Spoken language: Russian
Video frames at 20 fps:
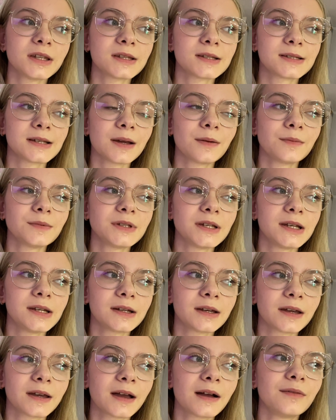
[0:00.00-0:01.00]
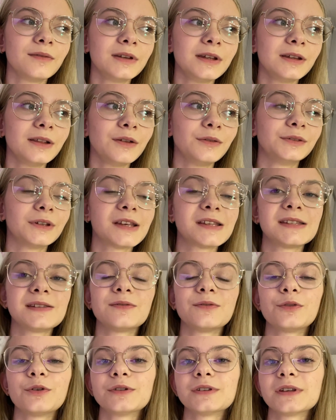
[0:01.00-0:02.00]
На самом деле, как я говорила, у нас
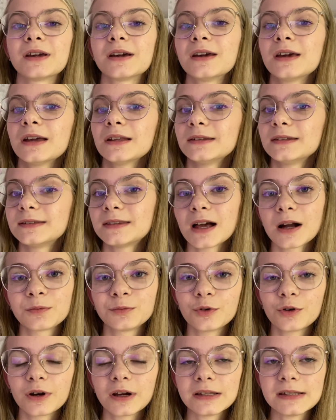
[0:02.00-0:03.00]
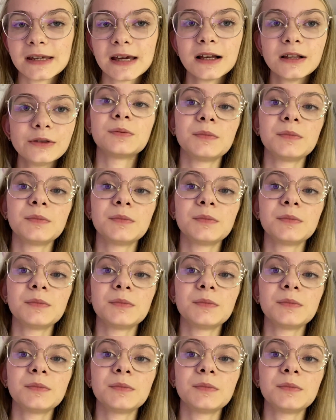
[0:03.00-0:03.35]
сегодня не так много дел.